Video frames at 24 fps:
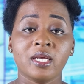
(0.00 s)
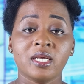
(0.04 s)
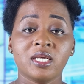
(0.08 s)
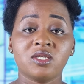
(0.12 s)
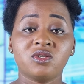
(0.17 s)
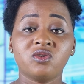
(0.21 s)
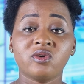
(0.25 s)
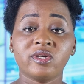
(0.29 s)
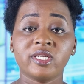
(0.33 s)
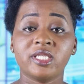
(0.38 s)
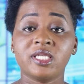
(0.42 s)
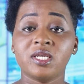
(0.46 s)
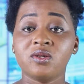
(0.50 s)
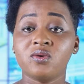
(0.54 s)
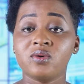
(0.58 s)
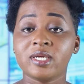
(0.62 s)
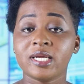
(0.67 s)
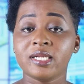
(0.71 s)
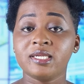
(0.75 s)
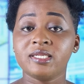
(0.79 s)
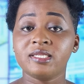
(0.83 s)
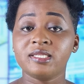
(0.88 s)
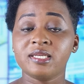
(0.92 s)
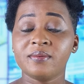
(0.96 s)
Ils ont été
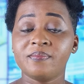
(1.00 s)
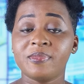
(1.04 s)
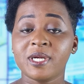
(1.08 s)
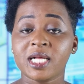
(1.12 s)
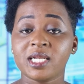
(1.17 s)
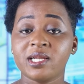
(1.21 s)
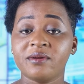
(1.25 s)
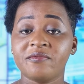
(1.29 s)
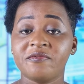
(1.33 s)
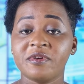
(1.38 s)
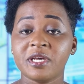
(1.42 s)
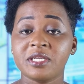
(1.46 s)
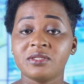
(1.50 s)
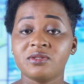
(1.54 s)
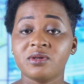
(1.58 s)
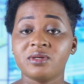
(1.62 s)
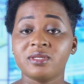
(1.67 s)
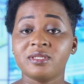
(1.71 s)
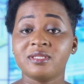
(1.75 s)
localisés par les vecteurs